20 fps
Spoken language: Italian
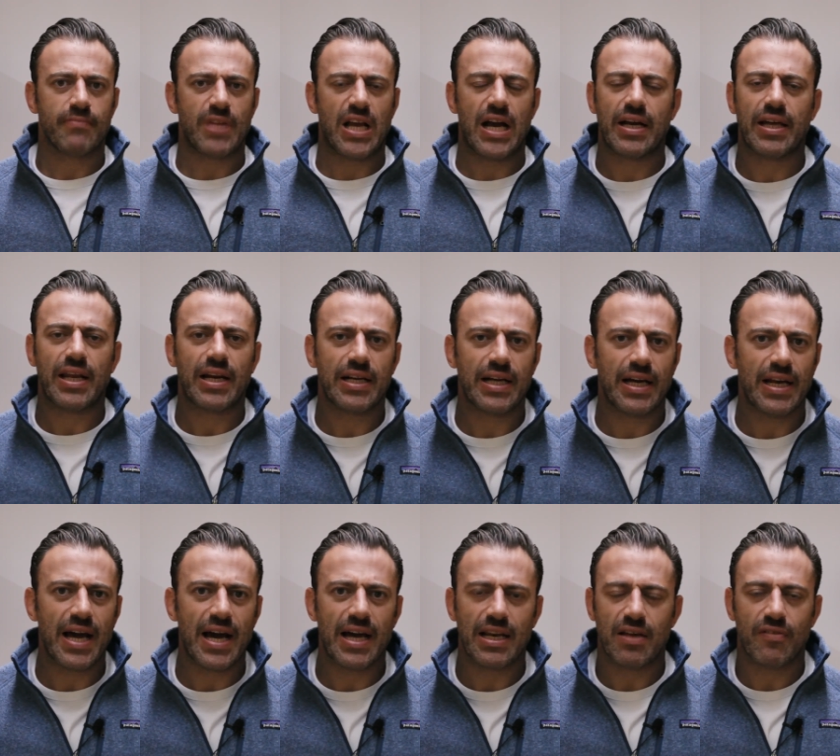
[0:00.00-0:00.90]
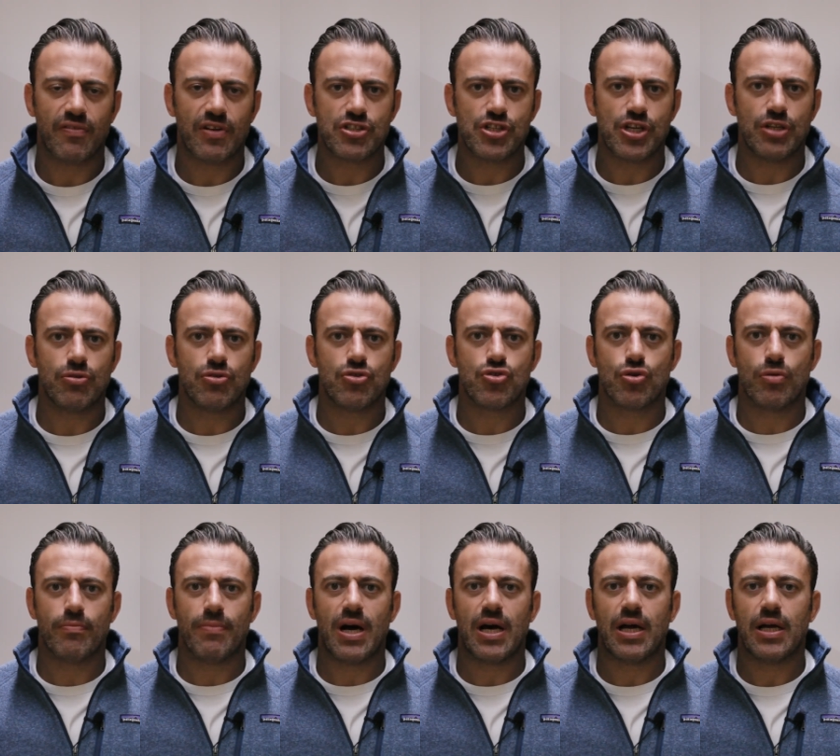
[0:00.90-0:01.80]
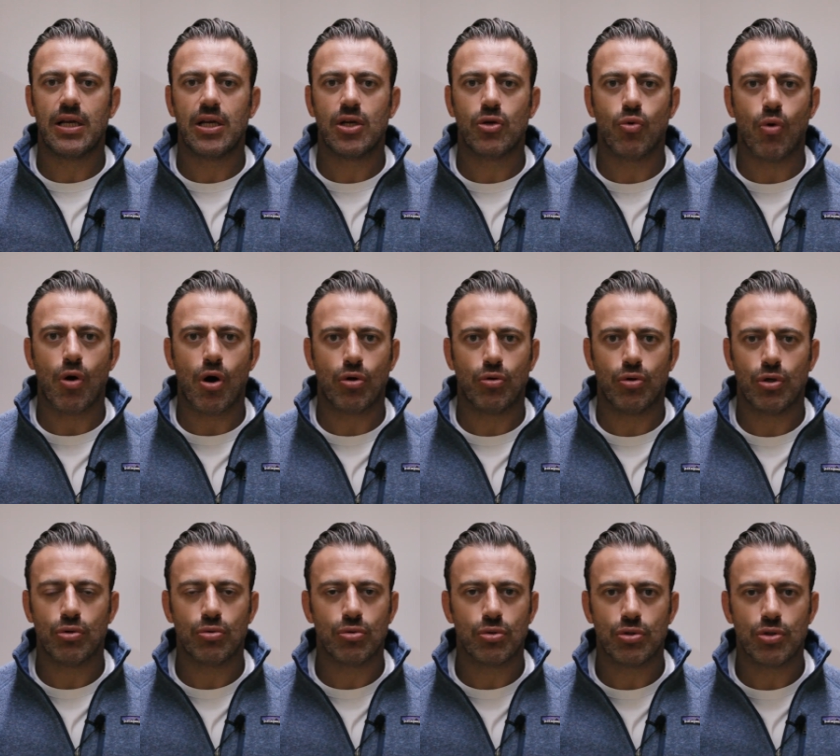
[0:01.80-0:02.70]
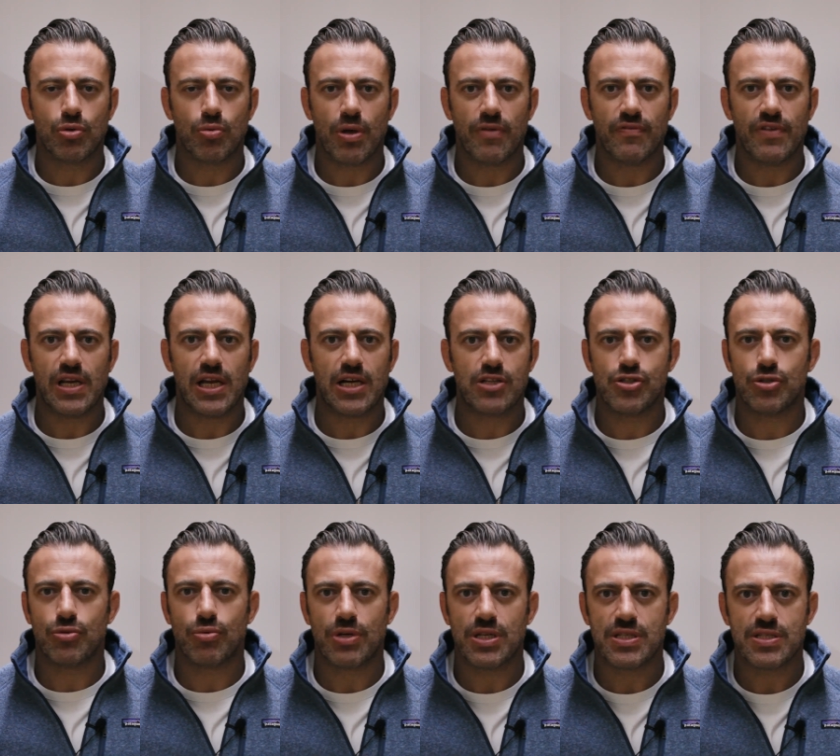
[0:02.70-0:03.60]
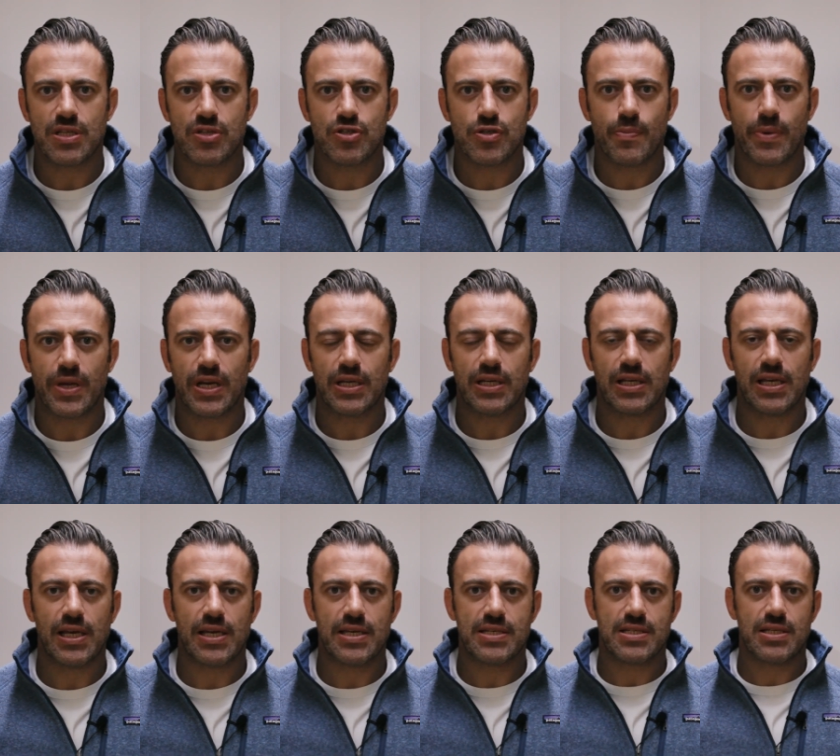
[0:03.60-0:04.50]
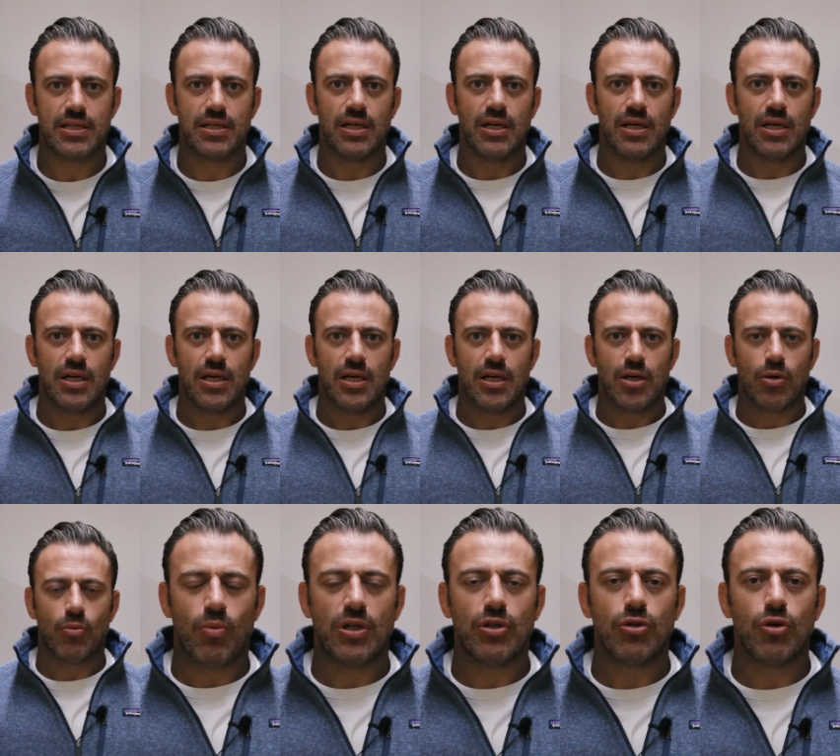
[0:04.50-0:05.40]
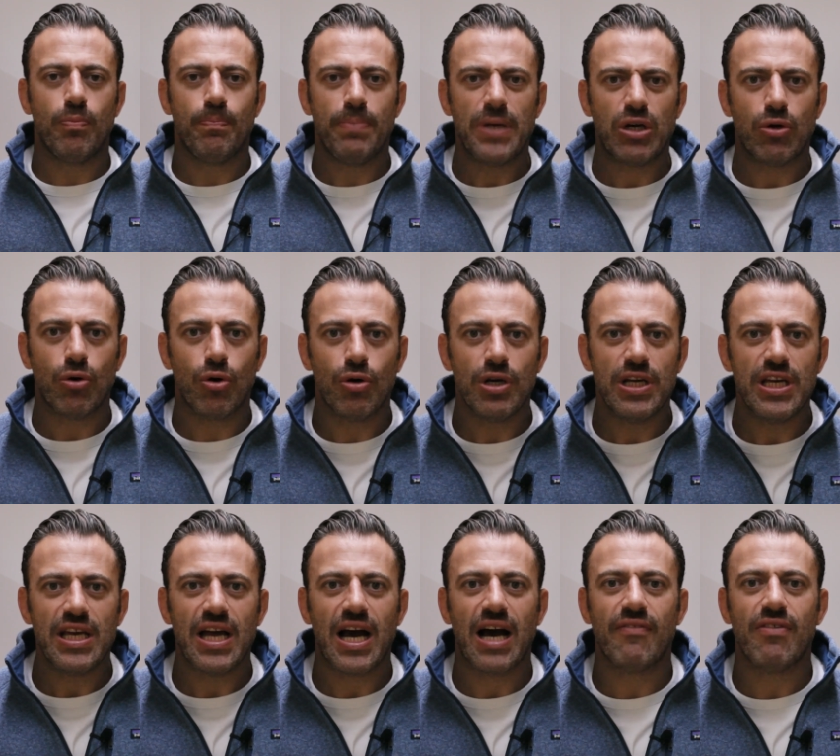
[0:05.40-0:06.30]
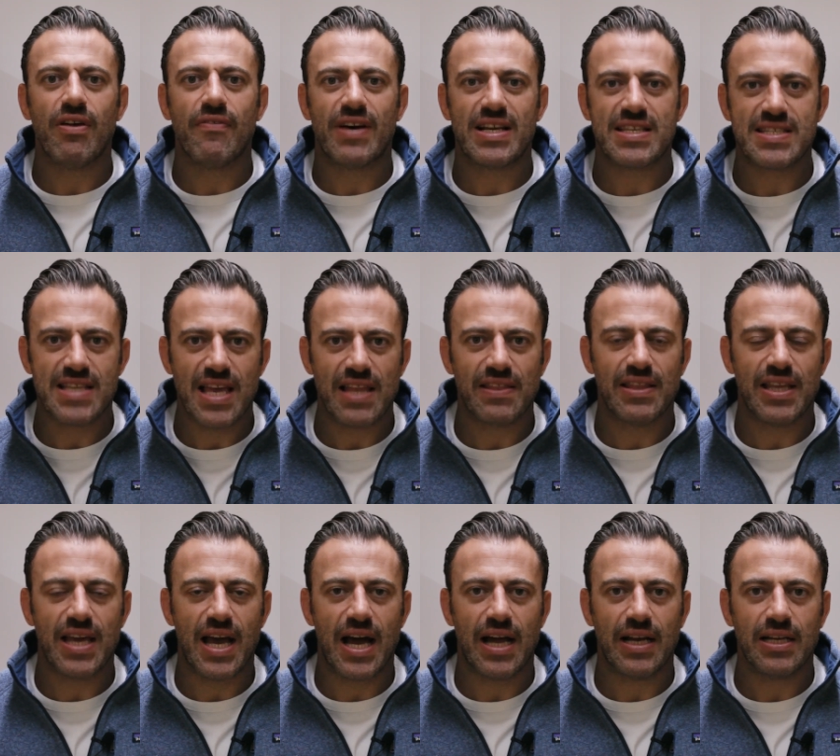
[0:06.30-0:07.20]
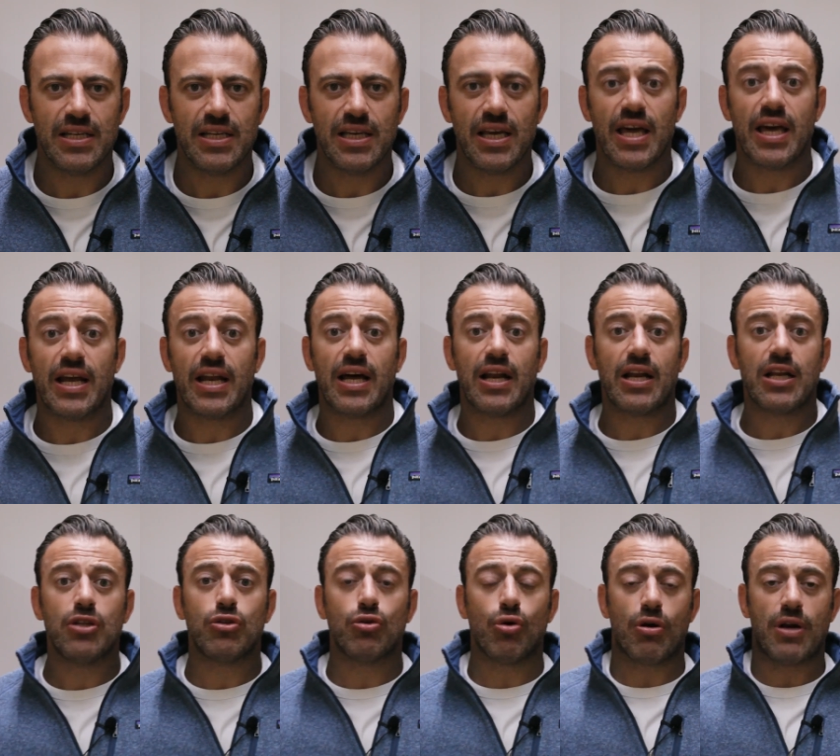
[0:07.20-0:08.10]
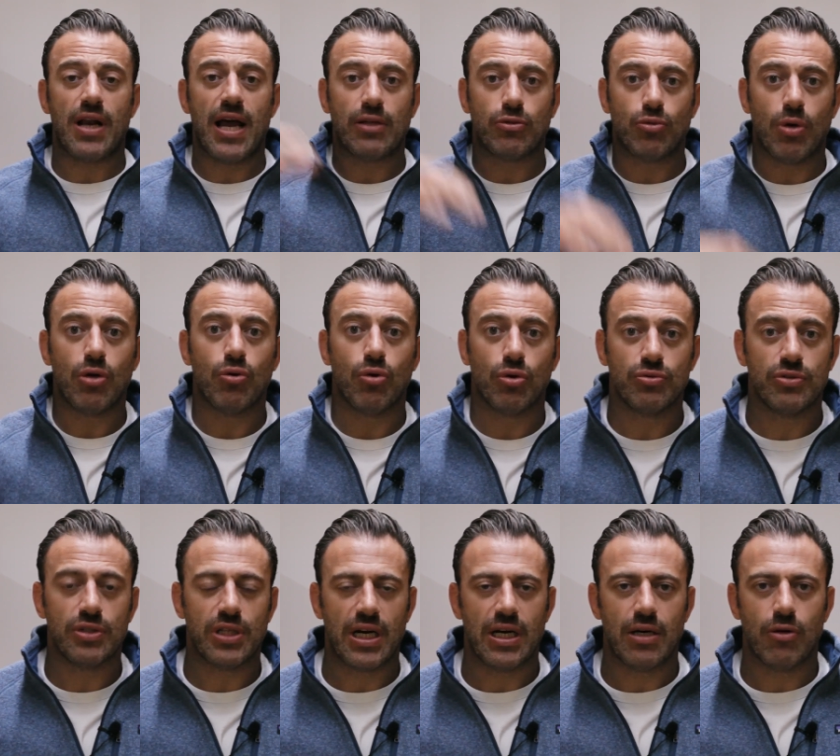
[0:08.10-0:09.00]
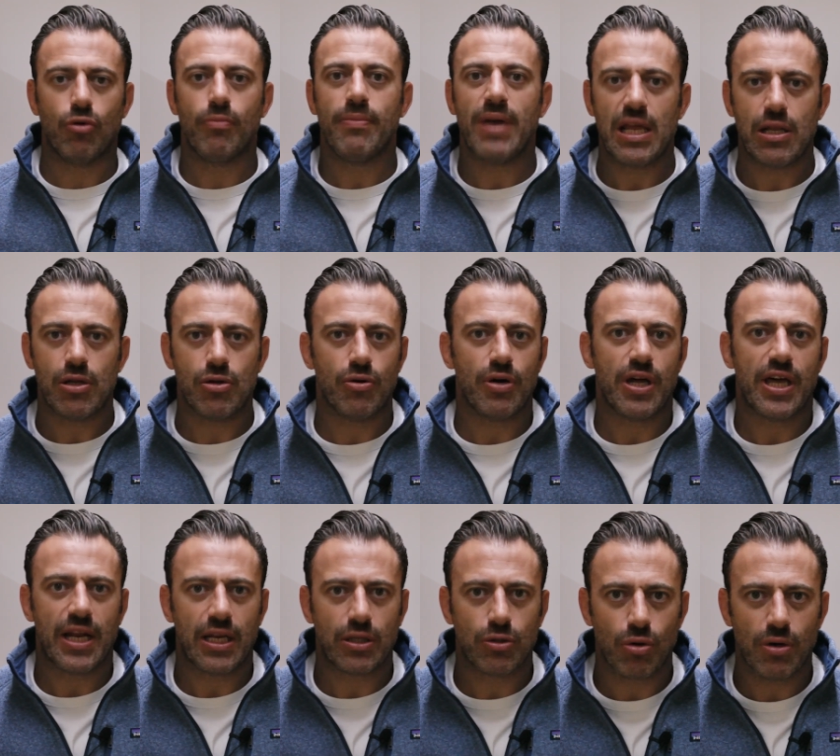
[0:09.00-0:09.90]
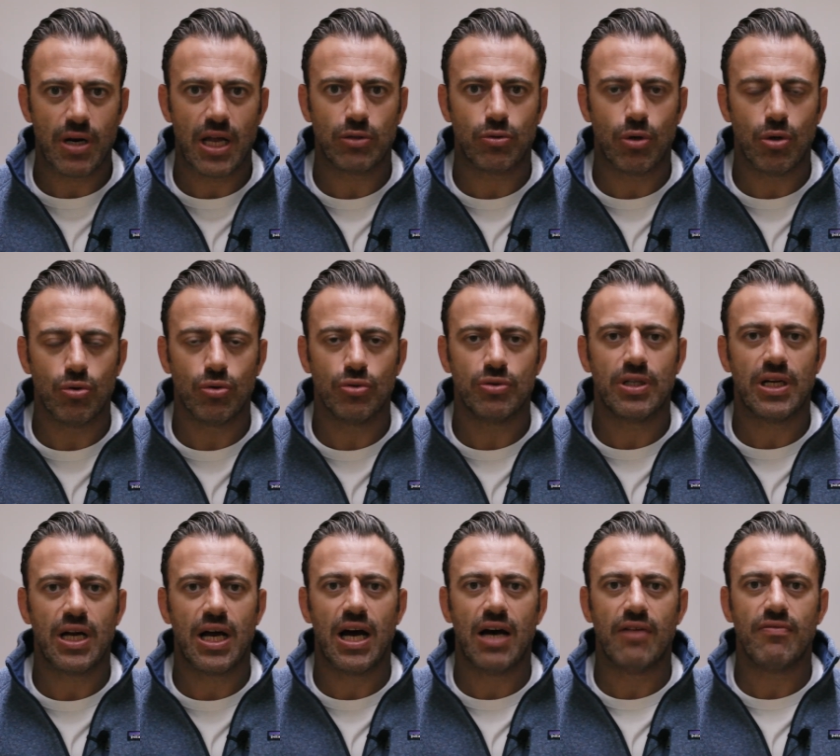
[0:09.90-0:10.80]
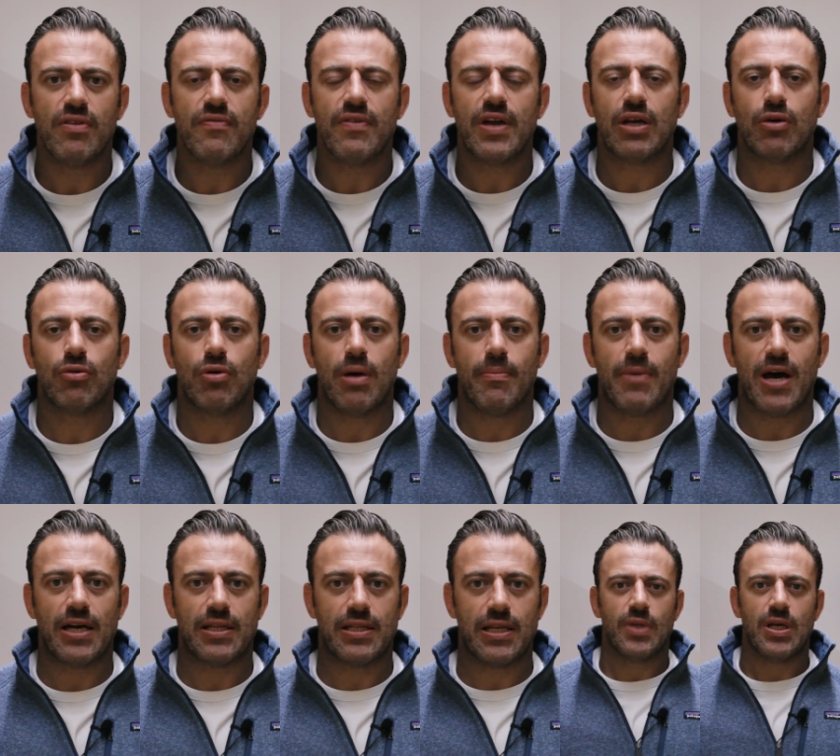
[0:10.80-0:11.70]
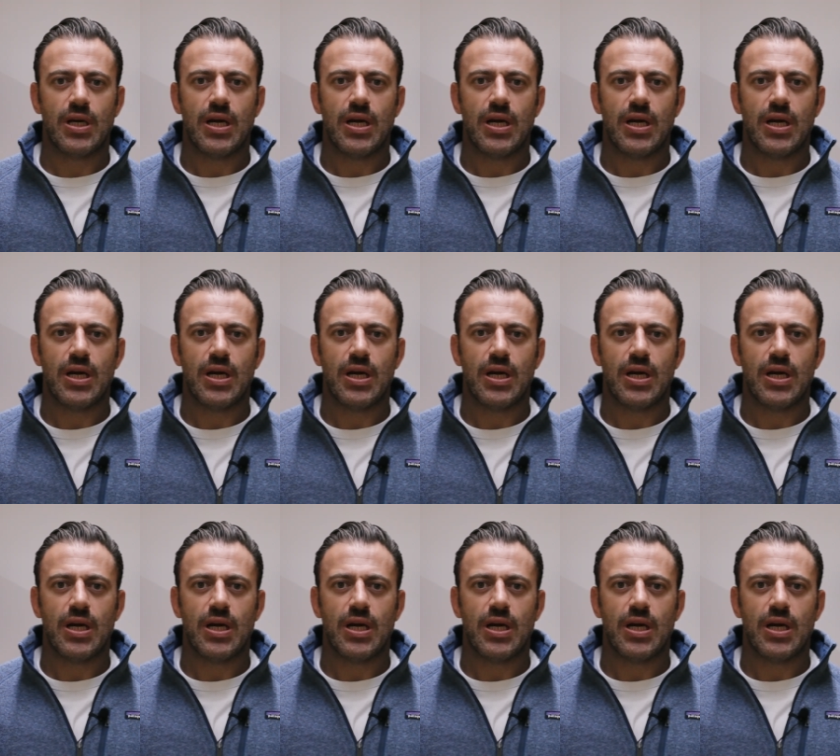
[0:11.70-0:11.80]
a Gran Canaria facendo insomma il cuoco in uno di quei villaggi turistici per inglesi. Quando il piccolo Lee aveva sette anni era ritornato a Londra, o meglio, era tornato a Londra a vivere con la madre.